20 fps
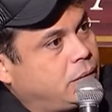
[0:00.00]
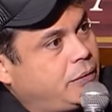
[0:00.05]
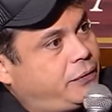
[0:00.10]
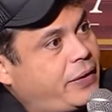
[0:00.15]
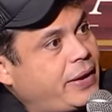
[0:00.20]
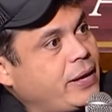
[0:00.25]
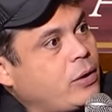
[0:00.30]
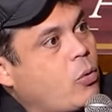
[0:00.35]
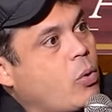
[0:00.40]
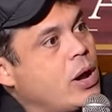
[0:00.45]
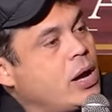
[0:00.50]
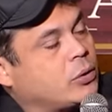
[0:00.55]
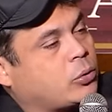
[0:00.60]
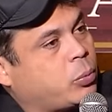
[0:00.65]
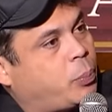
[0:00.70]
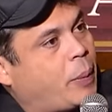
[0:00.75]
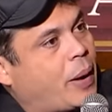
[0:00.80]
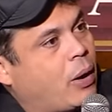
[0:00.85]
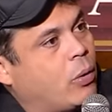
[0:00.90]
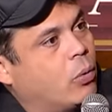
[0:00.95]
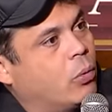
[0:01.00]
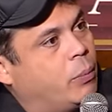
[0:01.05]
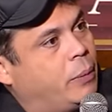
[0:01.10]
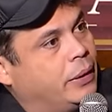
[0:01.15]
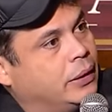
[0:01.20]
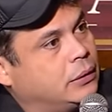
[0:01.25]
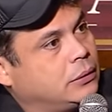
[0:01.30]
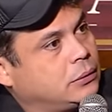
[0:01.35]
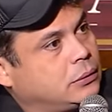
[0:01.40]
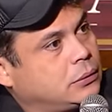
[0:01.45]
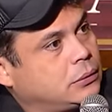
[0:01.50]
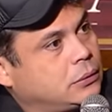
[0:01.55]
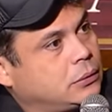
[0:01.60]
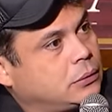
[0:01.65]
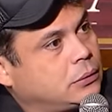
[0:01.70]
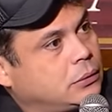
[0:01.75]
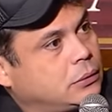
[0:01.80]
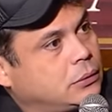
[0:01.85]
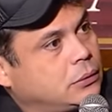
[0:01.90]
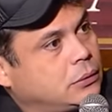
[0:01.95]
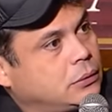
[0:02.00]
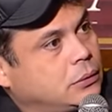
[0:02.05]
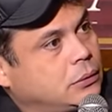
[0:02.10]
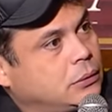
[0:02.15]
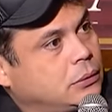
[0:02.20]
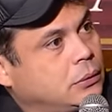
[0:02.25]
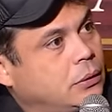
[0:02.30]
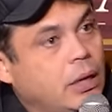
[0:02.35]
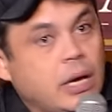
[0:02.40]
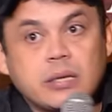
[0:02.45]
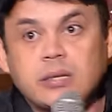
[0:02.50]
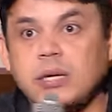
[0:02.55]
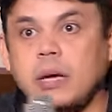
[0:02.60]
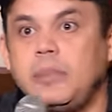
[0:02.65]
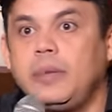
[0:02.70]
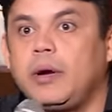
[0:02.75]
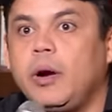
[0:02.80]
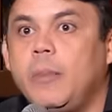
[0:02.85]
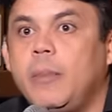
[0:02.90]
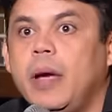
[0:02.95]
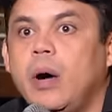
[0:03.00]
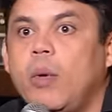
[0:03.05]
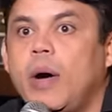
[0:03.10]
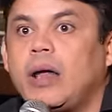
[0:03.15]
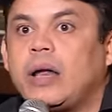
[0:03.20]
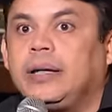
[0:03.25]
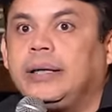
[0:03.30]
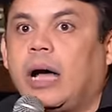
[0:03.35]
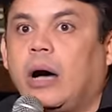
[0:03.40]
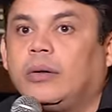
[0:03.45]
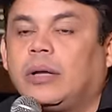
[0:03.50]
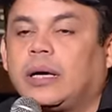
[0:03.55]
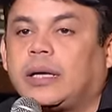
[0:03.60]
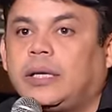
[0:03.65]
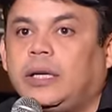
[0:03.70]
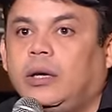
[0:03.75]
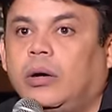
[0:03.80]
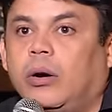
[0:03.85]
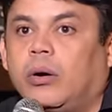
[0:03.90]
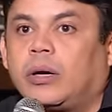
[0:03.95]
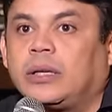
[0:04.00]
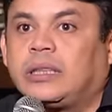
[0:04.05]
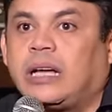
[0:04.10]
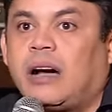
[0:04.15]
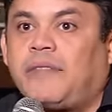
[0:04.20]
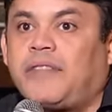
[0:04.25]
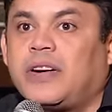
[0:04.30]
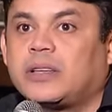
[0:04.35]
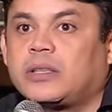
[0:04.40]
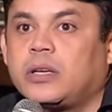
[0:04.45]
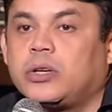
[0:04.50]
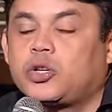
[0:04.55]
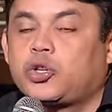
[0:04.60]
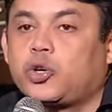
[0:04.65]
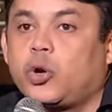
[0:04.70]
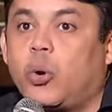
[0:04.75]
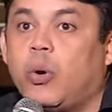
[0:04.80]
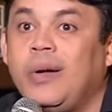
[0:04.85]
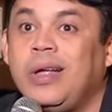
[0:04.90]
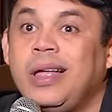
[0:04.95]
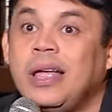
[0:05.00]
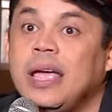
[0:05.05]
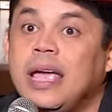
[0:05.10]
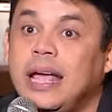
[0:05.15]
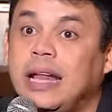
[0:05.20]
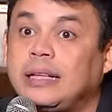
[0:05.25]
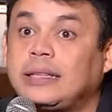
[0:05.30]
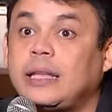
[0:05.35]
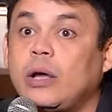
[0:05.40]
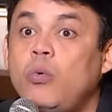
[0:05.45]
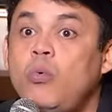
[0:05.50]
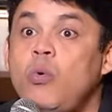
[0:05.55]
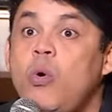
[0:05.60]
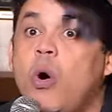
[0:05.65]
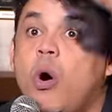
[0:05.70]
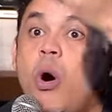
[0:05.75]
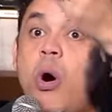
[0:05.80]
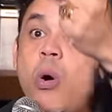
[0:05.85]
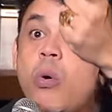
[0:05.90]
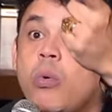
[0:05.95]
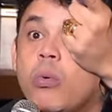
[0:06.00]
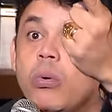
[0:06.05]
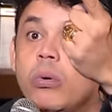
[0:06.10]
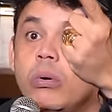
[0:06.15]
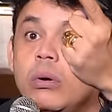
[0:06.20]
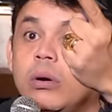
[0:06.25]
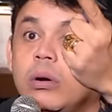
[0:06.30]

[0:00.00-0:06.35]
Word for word: Vai quanto pra Uber? Esse amigo meu, o Erinaldo aqui, ó, que tava fazendo show, ele tem um gol.